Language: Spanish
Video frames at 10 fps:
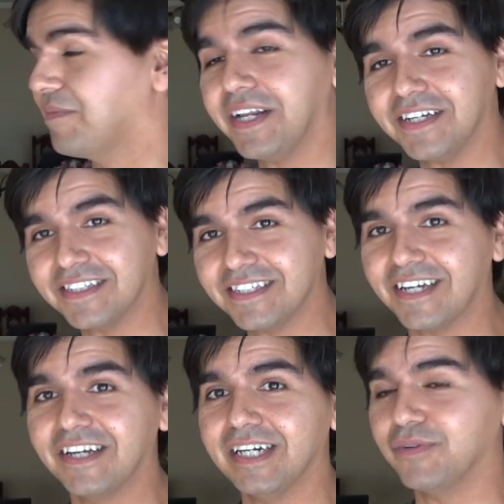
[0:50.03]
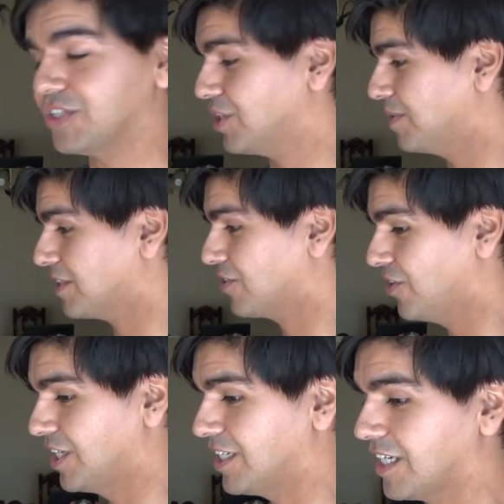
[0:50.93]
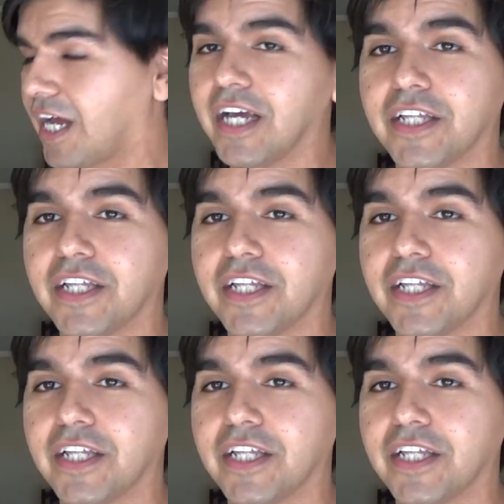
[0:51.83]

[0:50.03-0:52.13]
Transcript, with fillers: marketing que le habíamos hecho a Matt Chronic, que era